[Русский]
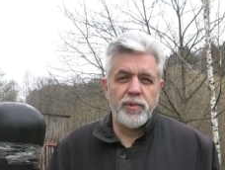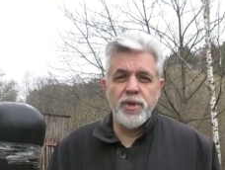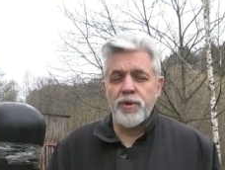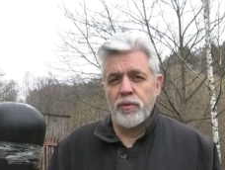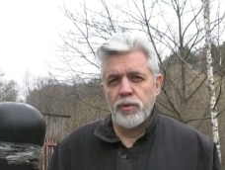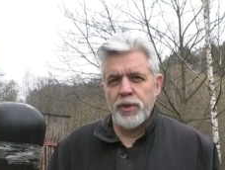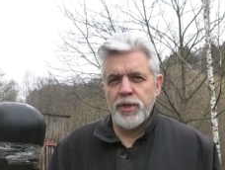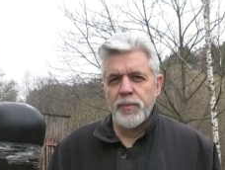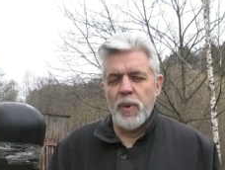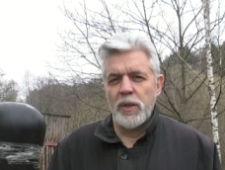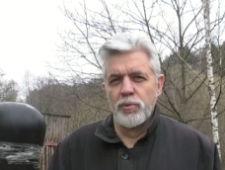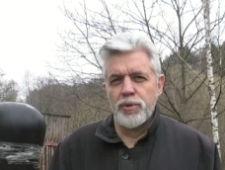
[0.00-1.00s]
ничего у них не
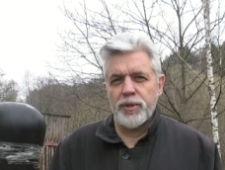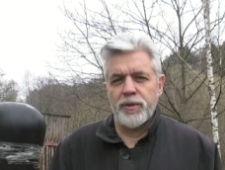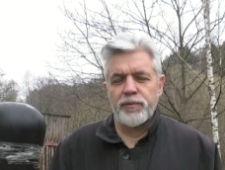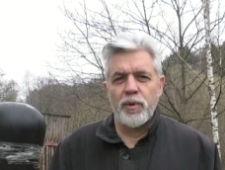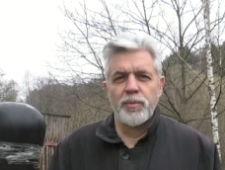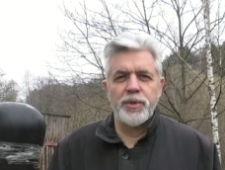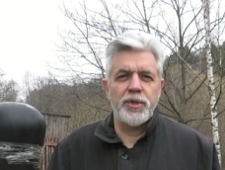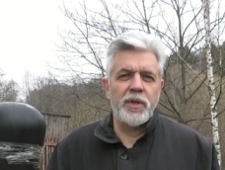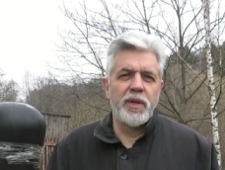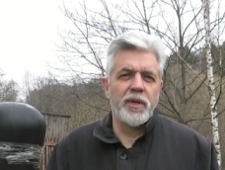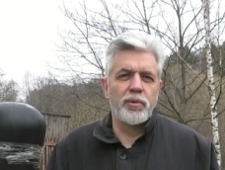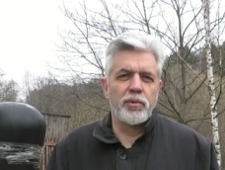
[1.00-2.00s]
получится, в том
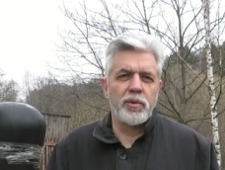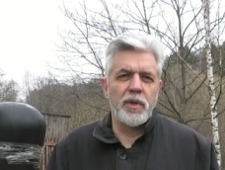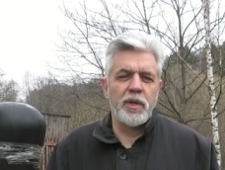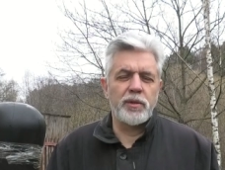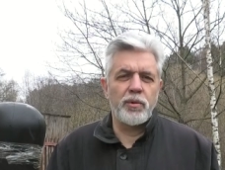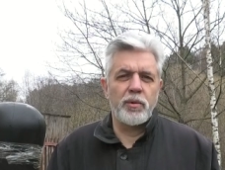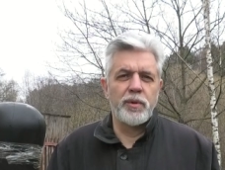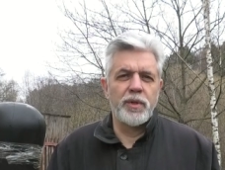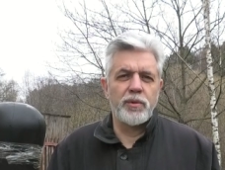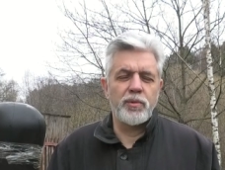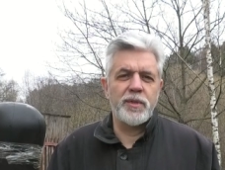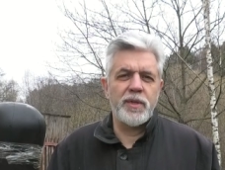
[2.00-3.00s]
числе и тот
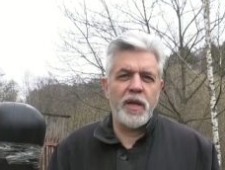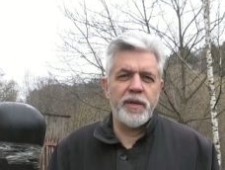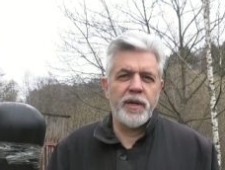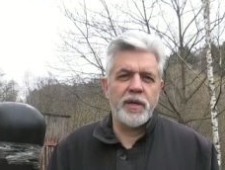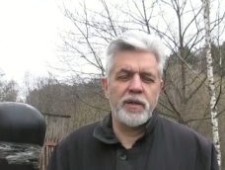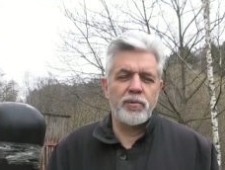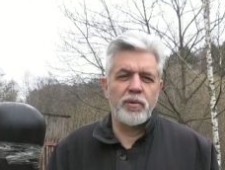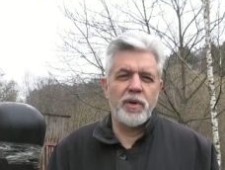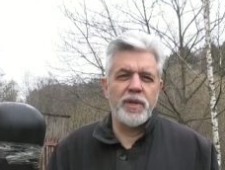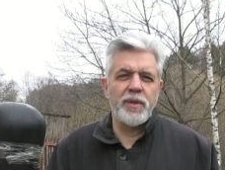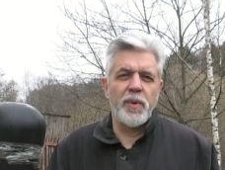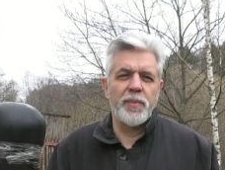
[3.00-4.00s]
электронный концлагерь,
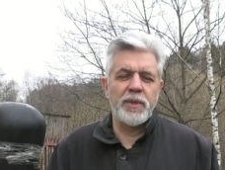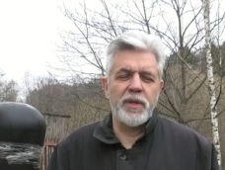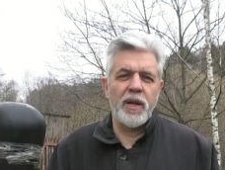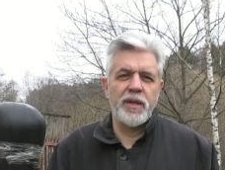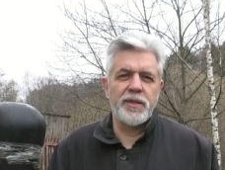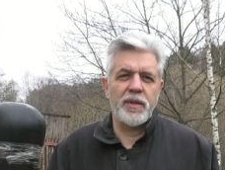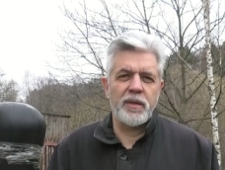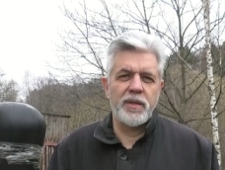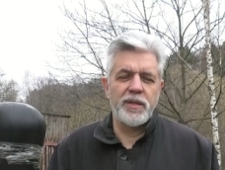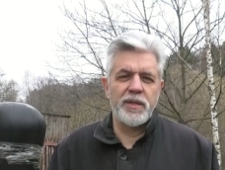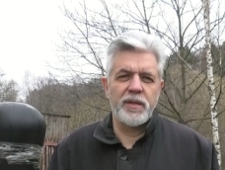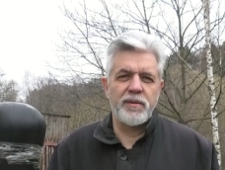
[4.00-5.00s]
который они попытались
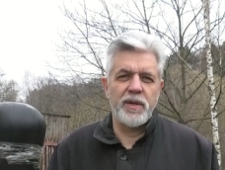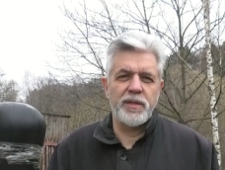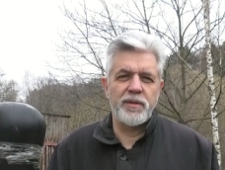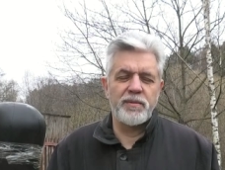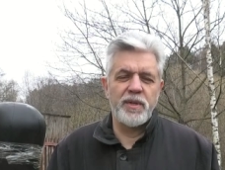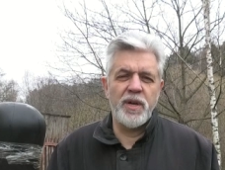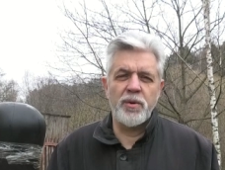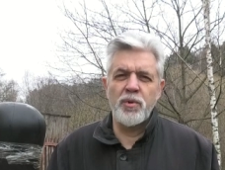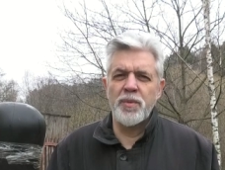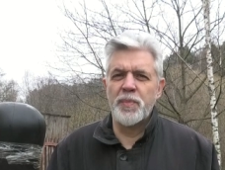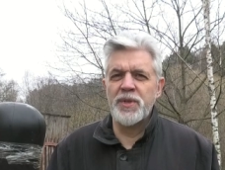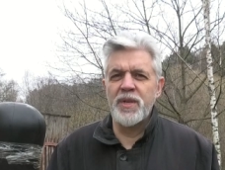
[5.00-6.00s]
организовать.
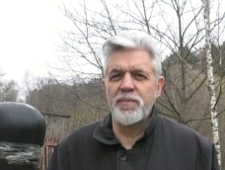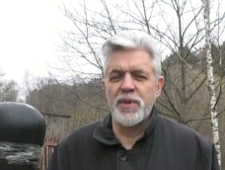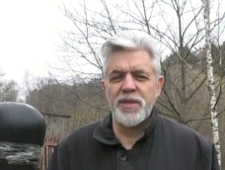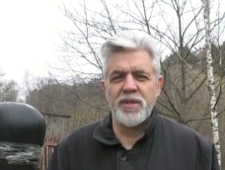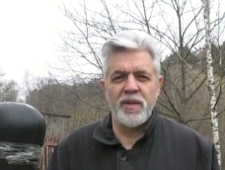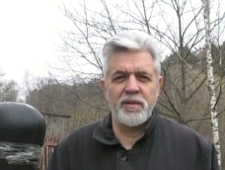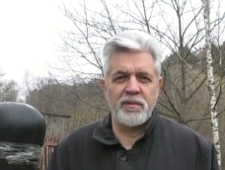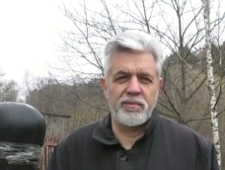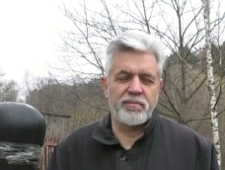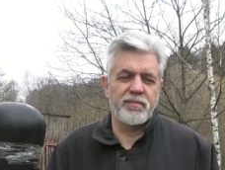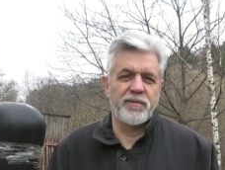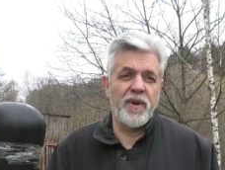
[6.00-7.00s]
Никакой эпидемии нет,
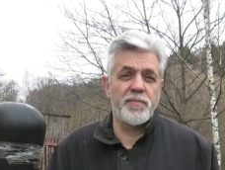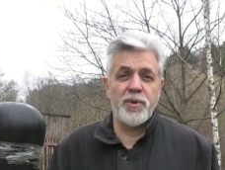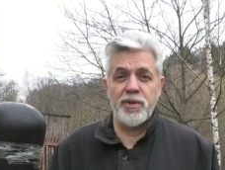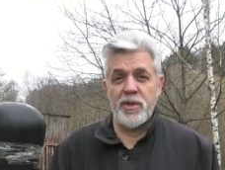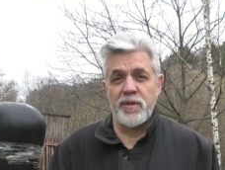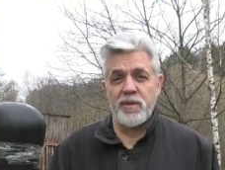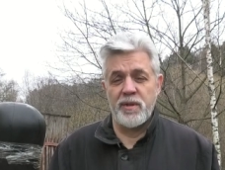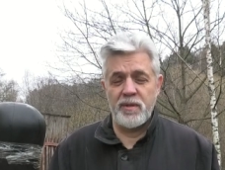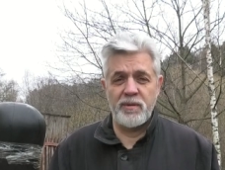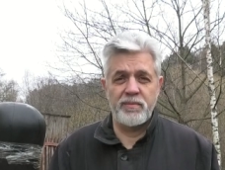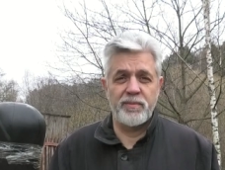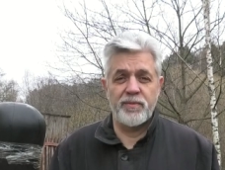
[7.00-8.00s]
вообще нет,
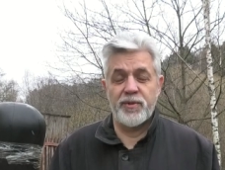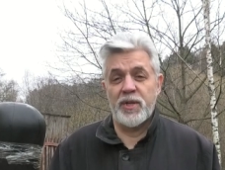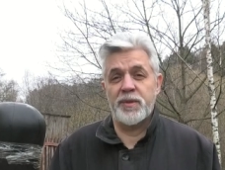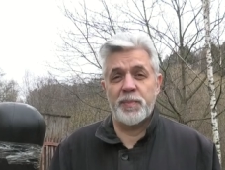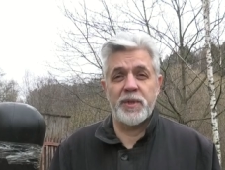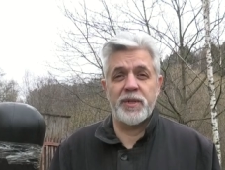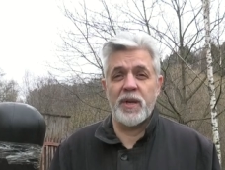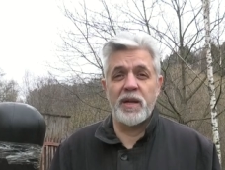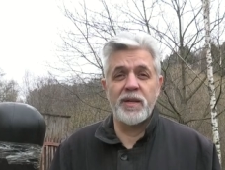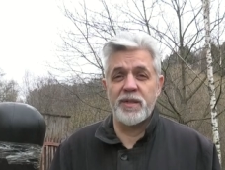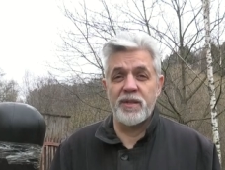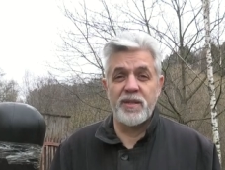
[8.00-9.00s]
все
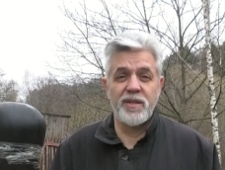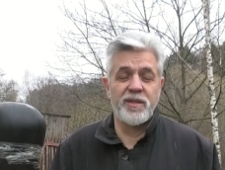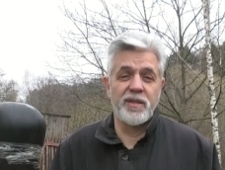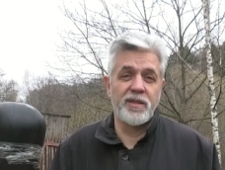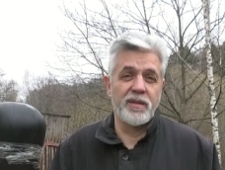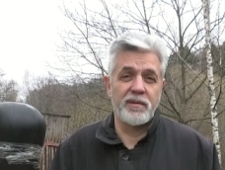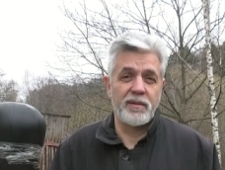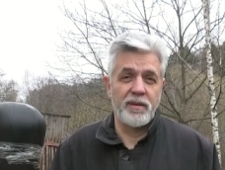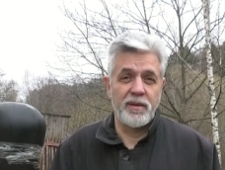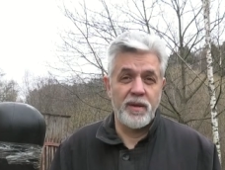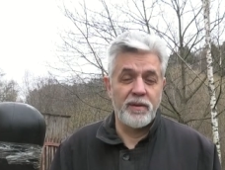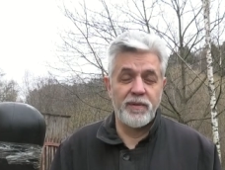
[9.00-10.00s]
специалисты едины
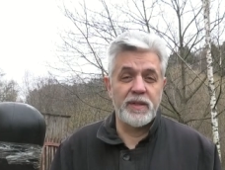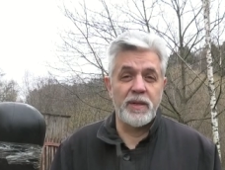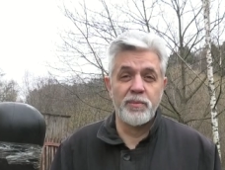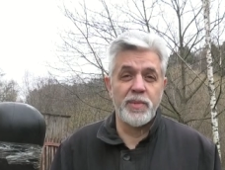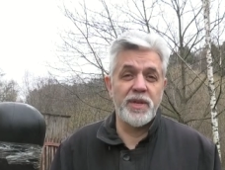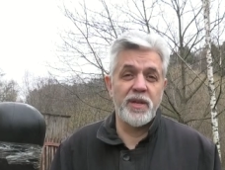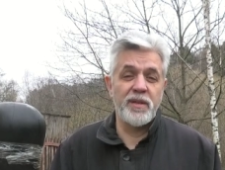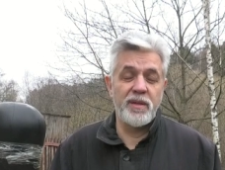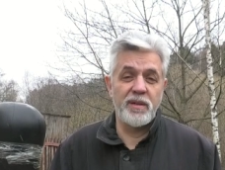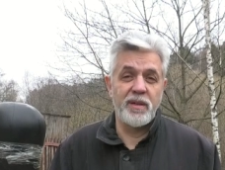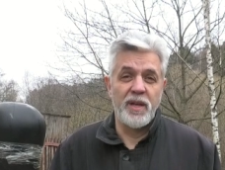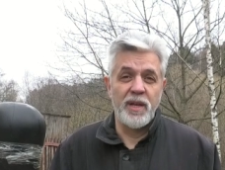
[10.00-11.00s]
в этом
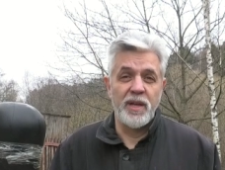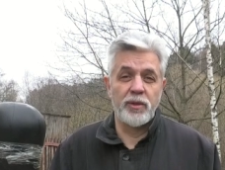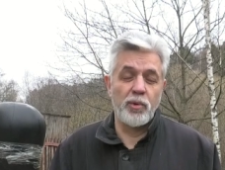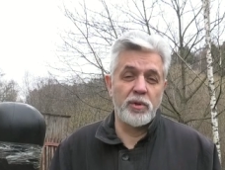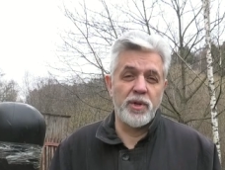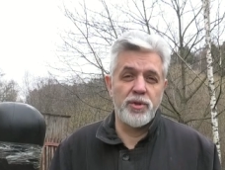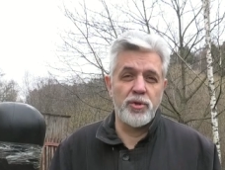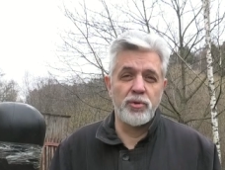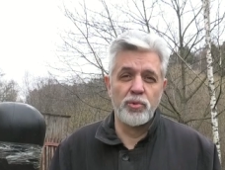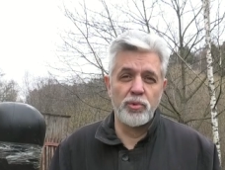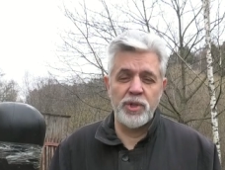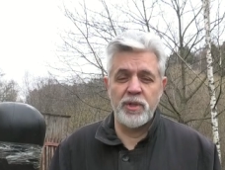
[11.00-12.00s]
мнении, и только
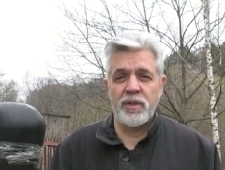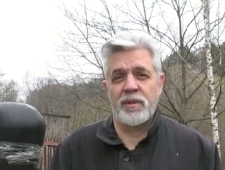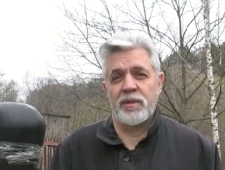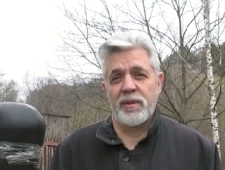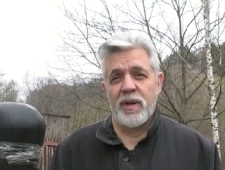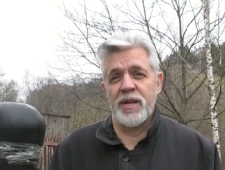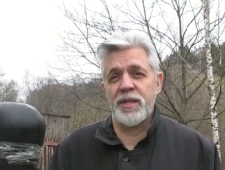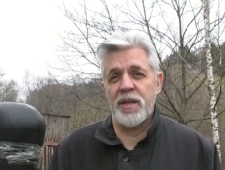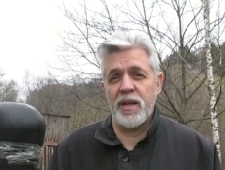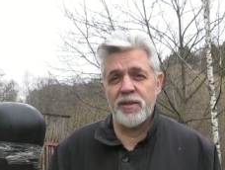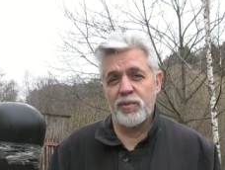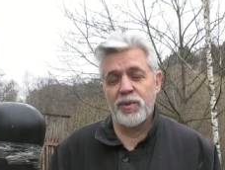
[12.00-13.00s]
чинуши
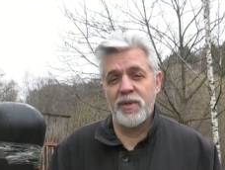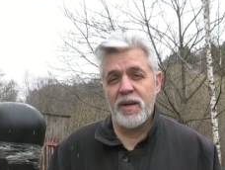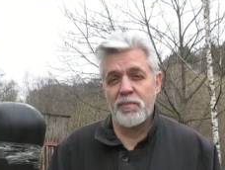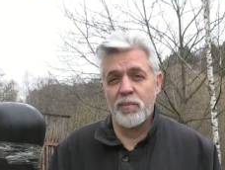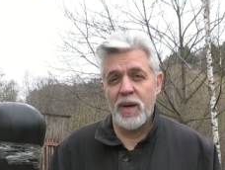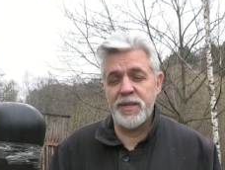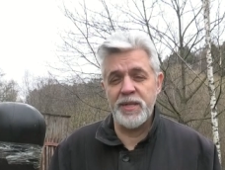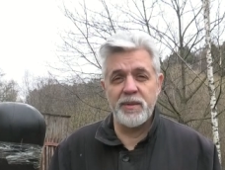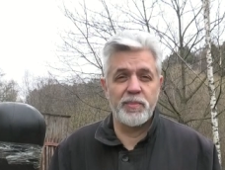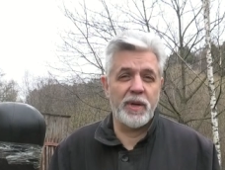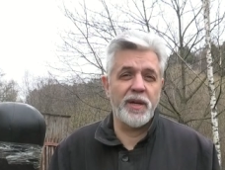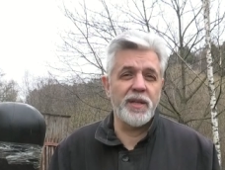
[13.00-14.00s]
рассказывают нам
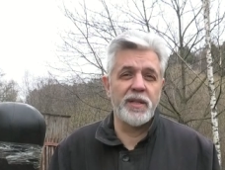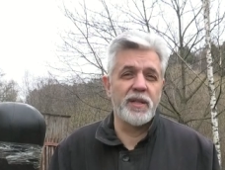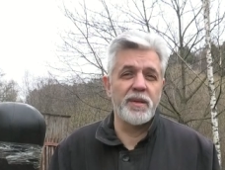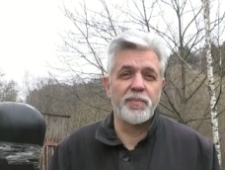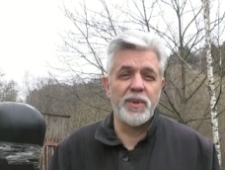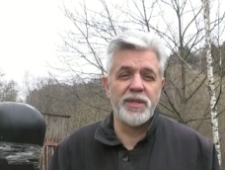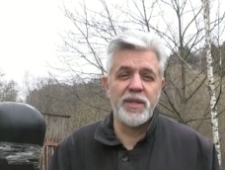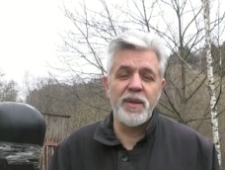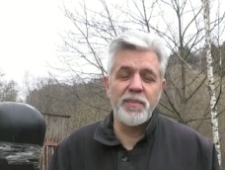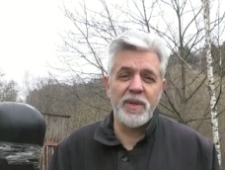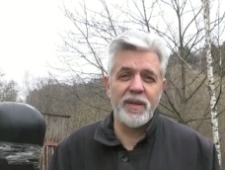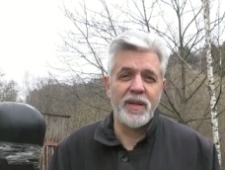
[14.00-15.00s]
басни про какие-то
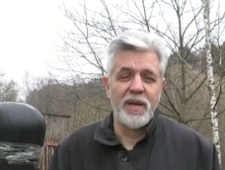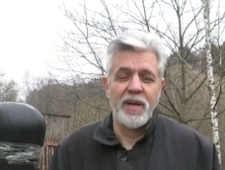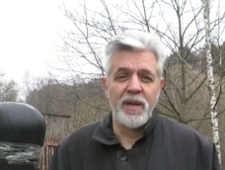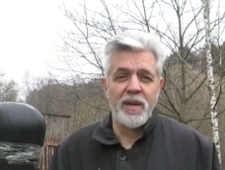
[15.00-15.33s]
эпидемии,